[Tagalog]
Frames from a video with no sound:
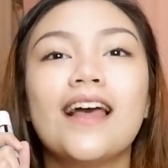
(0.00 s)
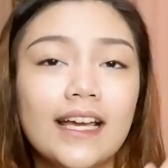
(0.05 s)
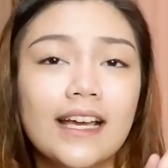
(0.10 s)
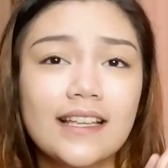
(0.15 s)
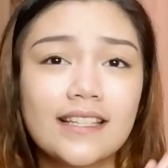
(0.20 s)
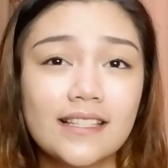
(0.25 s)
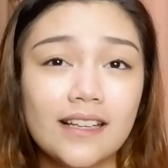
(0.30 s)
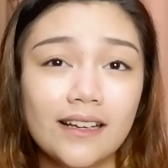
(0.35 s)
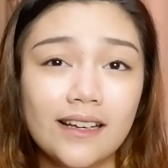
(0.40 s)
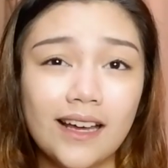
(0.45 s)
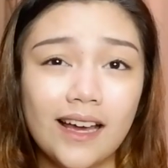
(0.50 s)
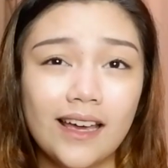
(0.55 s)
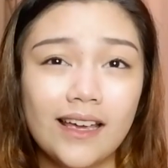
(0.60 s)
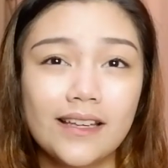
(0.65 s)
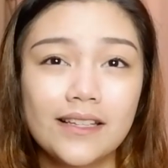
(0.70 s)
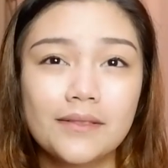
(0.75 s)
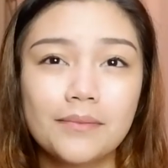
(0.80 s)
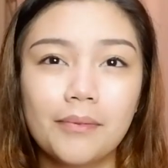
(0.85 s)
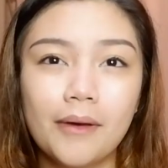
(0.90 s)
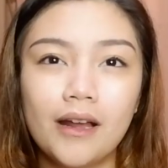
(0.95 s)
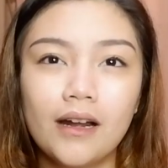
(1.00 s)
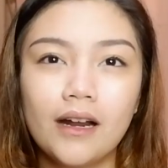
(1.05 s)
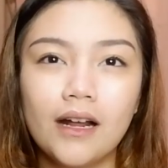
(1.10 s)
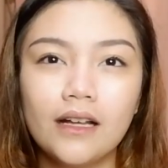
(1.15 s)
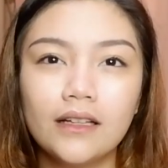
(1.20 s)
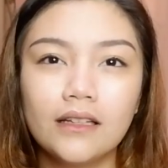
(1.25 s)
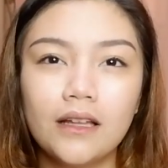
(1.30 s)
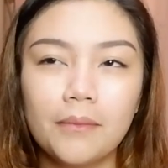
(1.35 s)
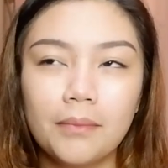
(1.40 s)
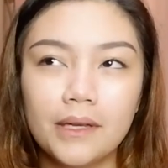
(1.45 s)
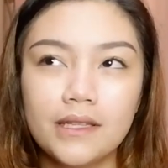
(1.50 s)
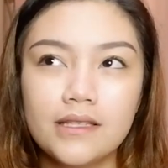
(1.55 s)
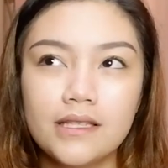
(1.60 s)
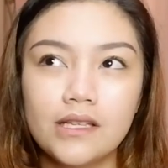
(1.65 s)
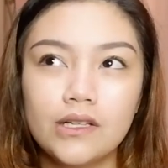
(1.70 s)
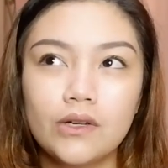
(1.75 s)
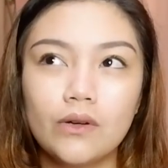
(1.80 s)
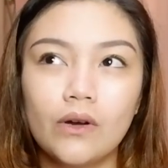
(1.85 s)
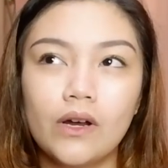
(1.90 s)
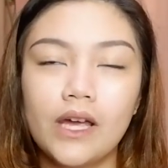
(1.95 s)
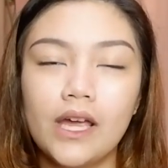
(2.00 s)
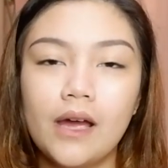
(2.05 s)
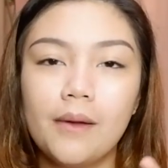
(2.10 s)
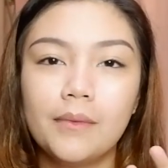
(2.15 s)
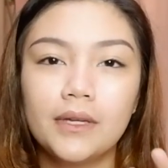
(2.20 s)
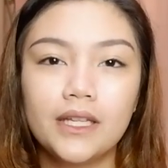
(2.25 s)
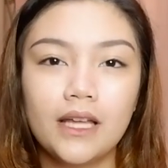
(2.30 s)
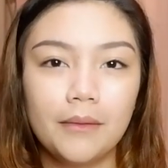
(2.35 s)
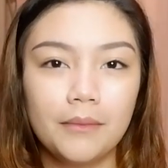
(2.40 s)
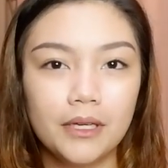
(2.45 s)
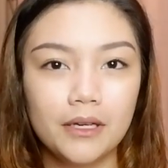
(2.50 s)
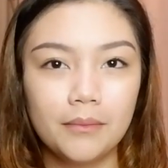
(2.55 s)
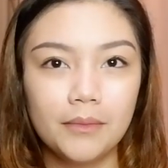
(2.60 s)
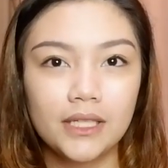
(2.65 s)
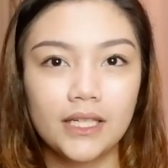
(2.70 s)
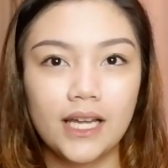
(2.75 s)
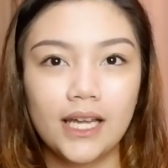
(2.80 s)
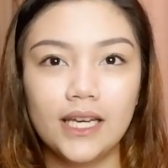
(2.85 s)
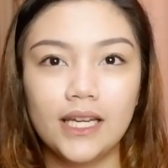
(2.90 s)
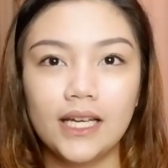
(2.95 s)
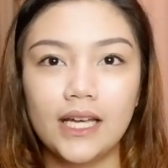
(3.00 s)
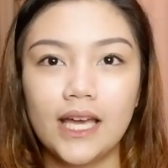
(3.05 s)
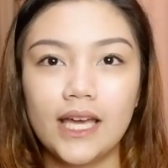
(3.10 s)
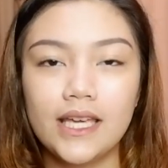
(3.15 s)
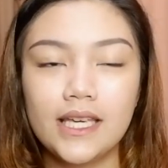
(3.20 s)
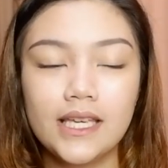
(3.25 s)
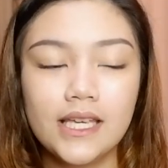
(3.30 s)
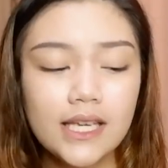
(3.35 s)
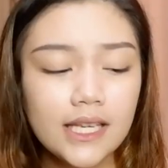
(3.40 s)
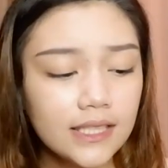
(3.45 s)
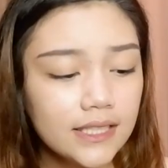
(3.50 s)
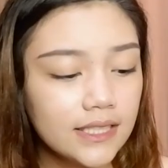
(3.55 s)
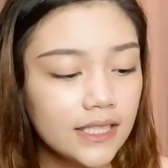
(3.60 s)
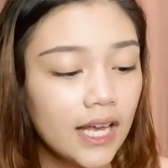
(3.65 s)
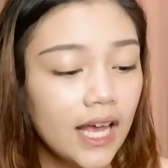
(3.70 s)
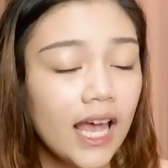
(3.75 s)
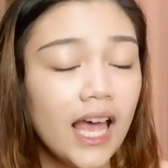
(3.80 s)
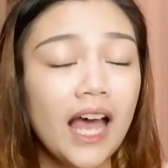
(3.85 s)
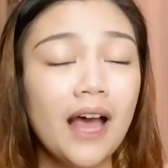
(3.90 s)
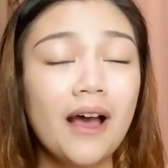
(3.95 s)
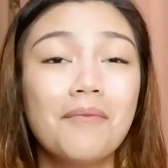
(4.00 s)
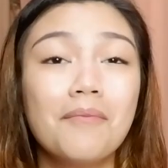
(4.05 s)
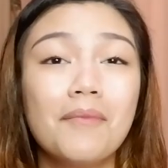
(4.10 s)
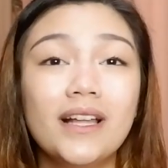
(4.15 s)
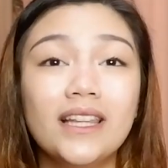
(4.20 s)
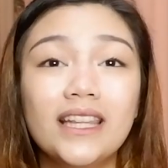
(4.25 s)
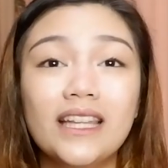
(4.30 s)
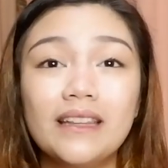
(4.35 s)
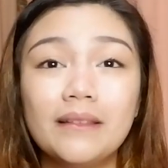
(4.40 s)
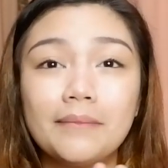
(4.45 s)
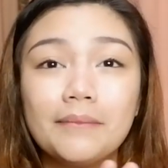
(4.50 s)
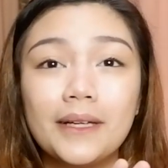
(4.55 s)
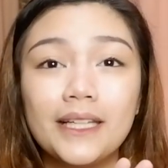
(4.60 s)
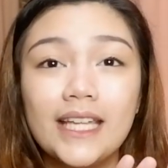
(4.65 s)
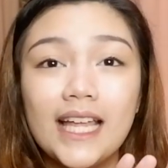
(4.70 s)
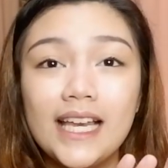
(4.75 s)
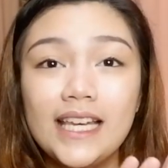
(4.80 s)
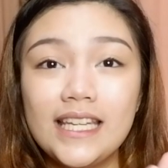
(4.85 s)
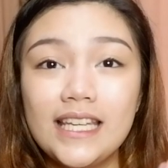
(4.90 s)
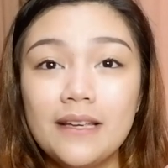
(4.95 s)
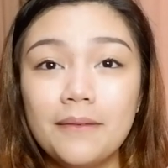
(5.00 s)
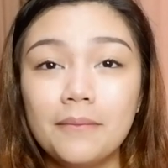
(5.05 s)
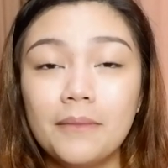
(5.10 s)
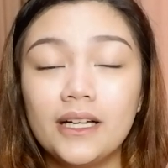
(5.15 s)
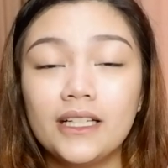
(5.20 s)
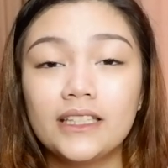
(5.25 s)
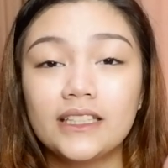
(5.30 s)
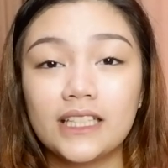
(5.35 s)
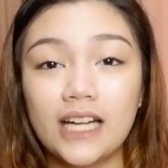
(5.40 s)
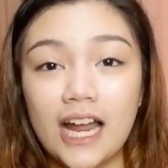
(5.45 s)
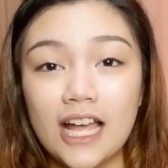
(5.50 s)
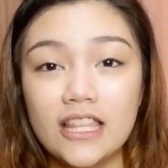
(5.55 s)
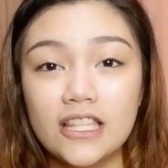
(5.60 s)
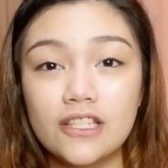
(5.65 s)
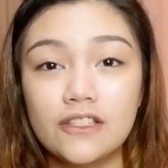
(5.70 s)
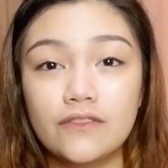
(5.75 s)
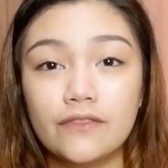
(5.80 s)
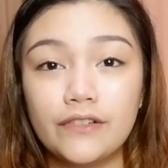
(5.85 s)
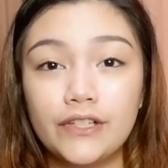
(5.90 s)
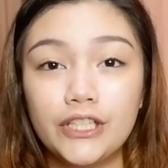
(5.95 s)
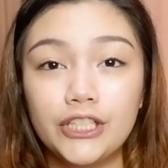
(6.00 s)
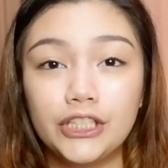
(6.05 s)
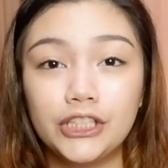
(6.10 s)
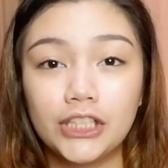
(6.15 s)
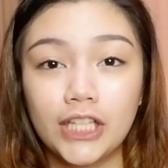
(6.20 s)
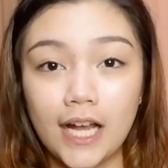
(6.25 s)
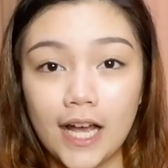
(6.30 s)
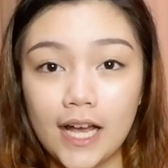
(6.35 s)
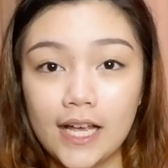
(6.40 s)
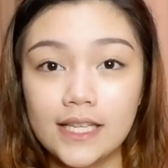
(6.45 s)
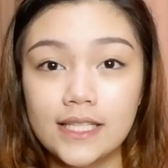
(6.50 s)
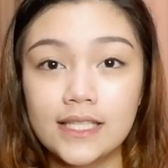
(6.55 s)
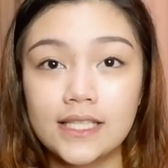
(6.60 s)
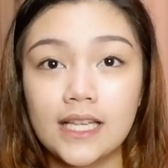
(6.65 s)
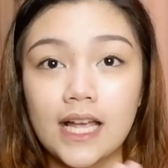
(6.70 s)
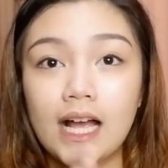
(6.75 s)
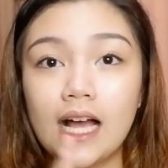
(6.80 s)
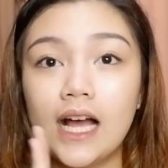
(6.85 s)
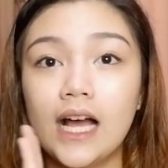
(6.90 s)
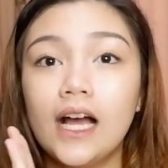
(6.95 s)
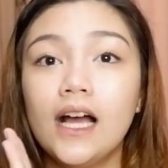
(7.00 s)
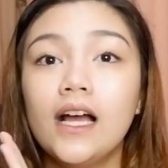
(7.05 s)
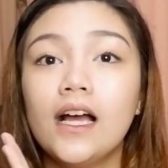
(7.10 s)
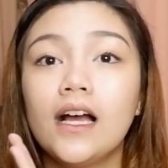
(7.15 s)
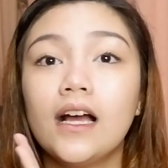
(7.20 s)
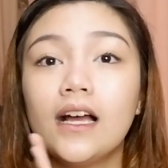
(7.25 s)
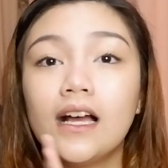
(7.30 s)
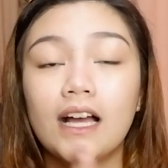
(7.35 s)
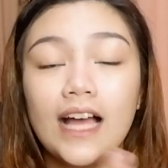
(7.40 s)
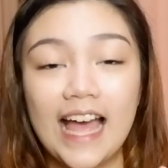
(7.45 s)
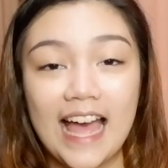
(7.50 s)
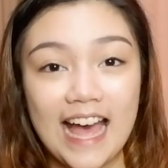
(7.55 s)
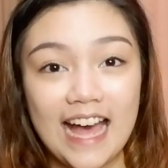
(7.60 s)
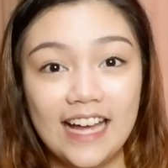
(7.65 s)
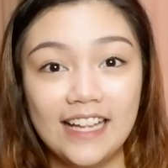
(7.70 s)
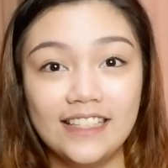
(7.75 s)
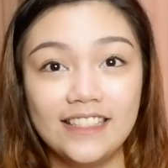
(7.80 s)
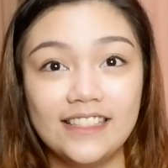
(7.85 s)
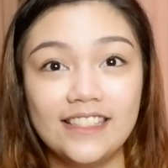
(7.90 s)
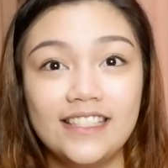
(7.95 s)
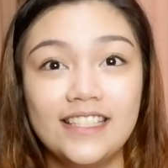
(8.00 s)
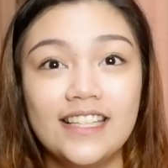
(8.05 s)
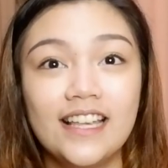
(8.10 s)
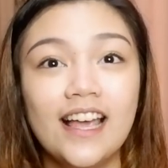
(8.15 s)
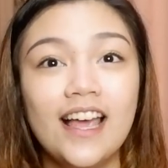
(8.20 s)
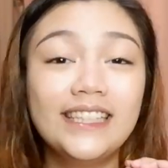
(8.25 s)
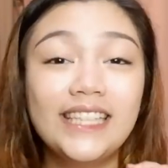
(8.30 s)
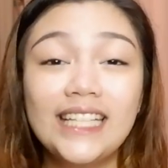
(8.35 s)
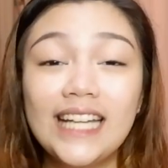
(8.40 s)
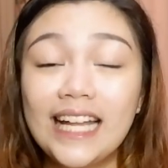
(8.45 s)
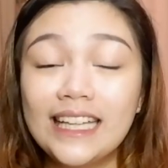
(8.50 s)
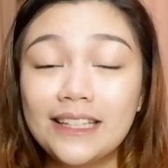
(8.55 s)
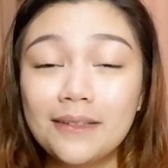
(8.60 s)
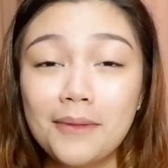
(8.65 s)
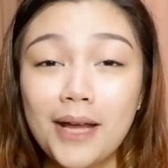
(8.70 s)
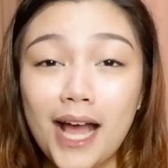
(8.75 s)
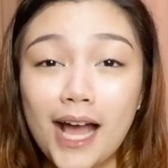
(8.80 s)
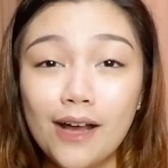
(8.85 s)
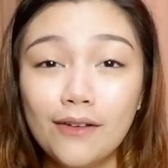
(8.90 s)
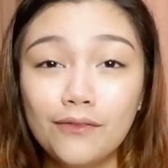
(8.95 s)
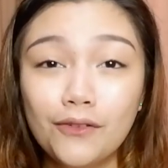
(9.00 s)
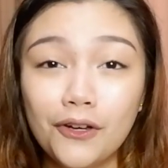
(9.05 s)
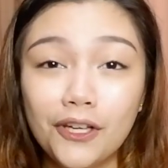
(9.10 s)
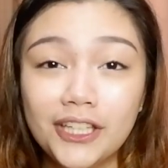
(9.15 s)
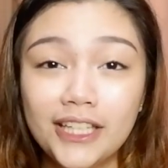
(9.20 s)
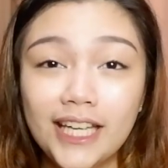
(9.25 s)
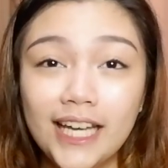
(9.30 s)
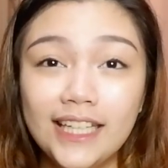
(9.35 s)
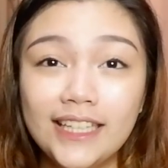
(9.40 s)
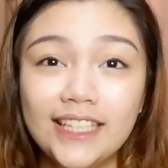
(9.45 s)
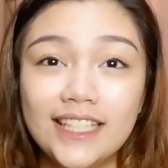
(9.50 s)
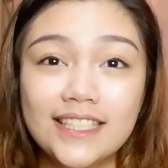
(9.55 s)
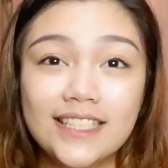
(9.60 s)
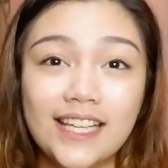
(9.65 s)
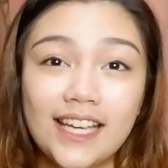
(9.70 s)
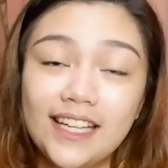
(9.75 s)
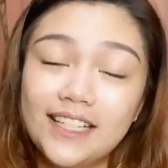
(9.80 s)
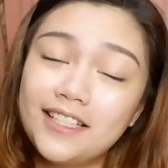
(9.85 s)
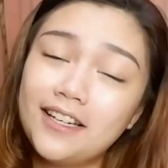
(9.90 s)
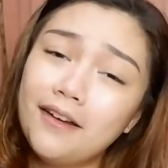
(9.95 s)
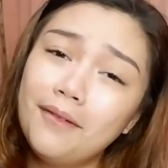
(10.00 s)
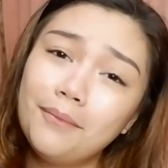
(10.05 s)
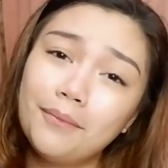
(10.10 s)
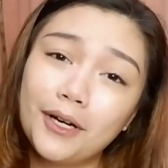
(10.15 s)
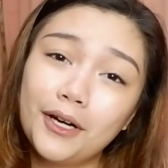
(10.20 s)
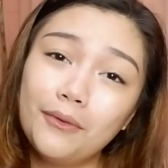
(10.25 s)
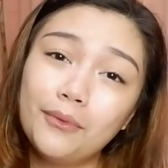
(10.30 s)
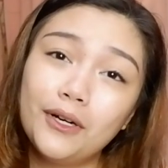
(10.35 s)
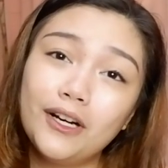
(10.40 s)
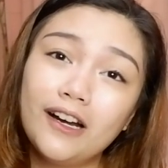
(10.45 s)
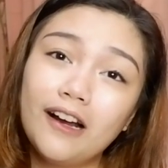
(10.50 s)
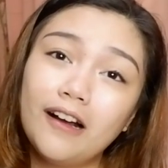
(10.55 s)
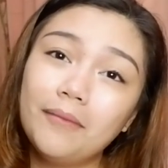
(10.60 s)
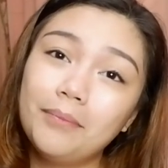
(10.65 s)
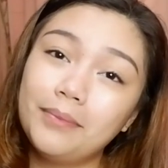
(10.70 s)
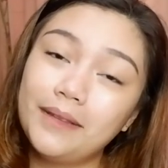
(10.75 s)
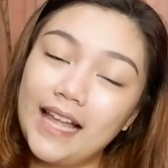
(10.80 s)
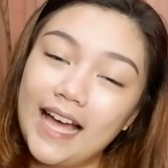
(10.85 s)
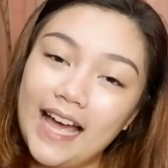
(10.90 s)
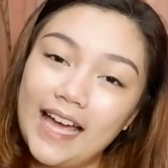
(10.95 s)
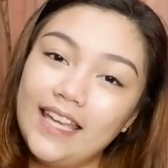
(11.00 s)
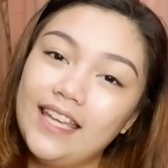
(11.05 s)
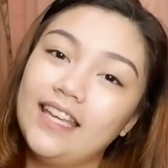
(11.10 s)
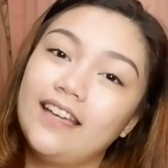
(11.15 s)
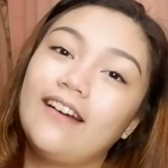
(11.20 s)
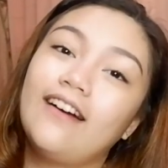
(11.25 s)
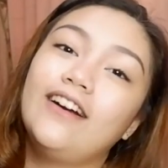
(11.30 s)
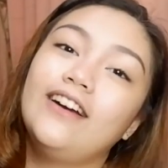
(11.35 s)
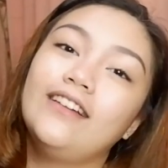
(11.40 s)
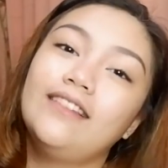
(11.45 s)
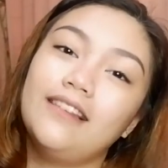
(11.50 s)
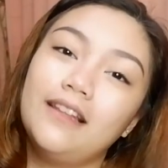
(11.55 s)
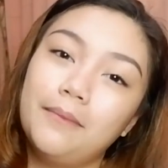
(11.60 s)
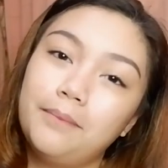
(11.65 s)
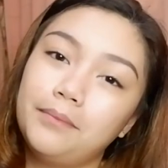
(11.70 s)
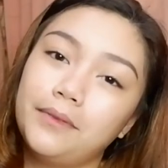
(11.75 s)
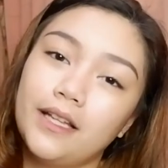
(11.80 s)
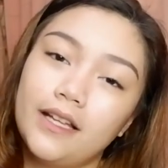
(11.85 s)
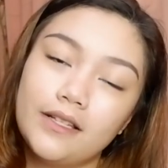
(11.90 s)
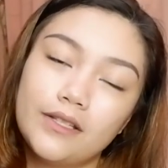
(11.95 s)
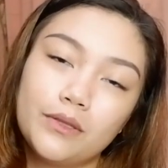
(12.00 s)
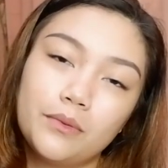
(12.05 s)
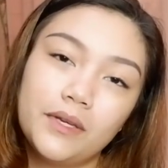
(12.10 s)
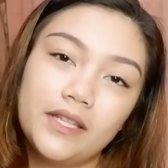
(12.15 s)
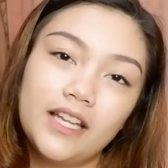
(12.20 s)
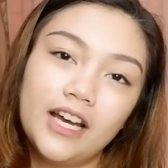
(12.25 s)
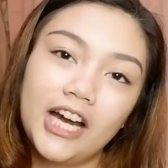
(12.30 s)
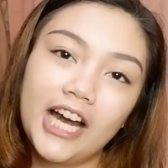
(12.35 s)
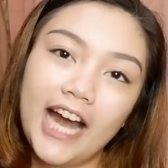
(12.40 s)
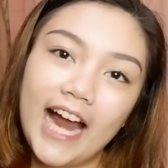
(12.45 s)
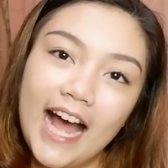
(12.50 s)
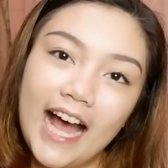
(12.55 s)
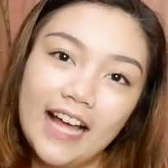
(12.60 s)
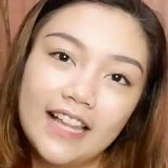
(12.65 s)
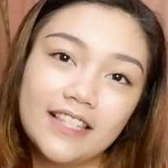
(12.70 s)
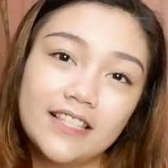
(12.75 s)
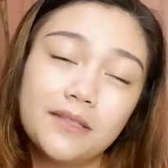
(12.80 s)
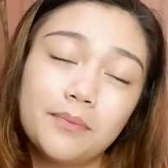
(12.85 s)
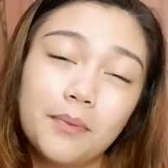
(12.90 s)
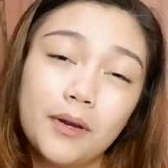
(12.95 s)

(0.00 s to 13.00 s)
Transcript: Kasi guys, parang ang napansin ko, kaya madami kang maglalagay is, mad madaling mag-transfer siya sa hands. Hindi natin ma-avoid yan kasi syempre we're applying our lip tints with our hands.